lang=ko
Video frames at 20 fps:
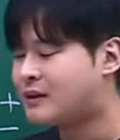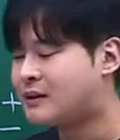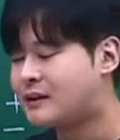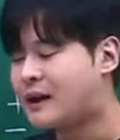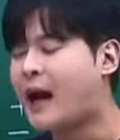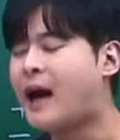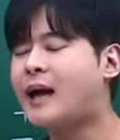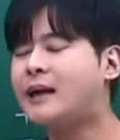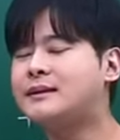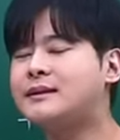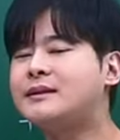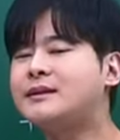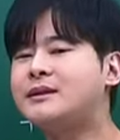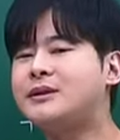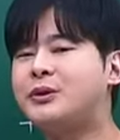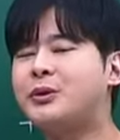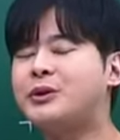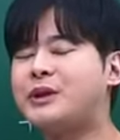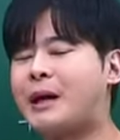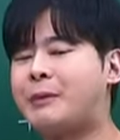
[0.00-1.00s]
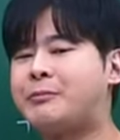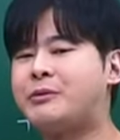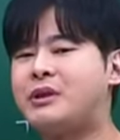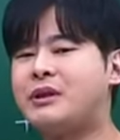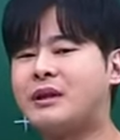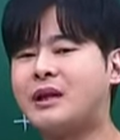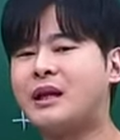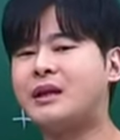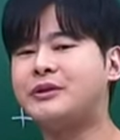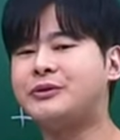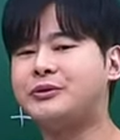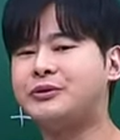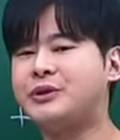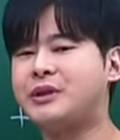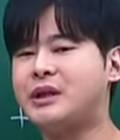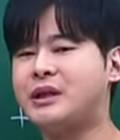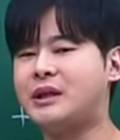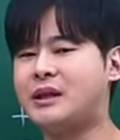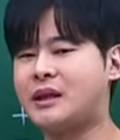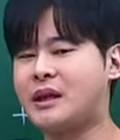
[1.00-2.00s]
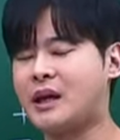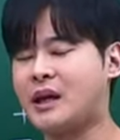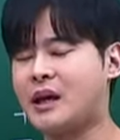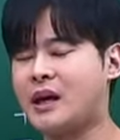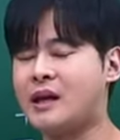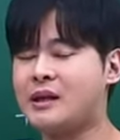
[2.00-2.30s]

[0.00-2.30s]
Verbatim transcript: 나 스스로 납득할 수 있게